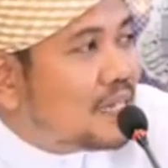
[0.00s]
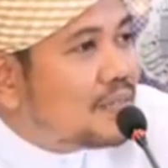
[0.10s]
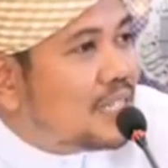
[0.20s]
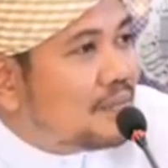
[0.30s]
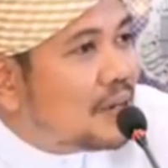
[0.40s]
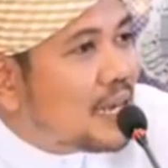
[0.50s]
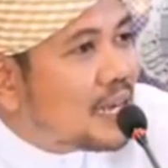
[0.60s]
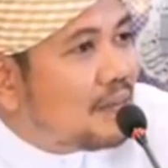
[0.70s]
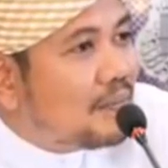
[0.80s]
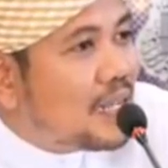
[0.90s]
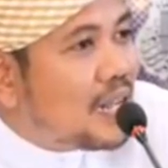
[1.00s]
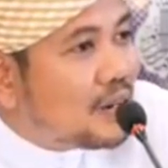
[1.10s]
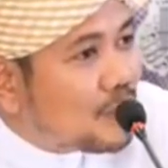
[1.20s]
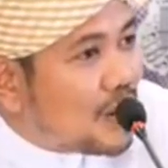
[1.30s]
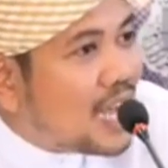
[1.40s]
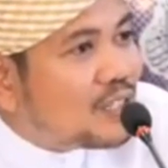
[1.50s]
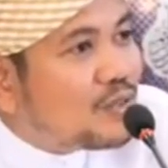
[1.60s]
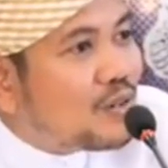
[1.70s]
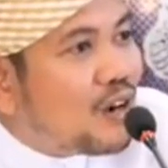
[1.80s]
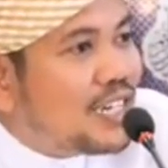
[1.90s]
ตัฟซีรพระมหาคัมภีร์อัลกุรอาน
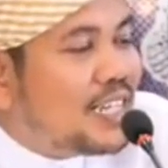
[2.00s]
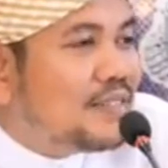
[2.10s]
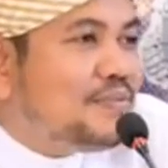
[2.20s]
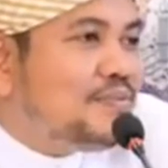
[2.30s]
ซูเราะห์เนี่ย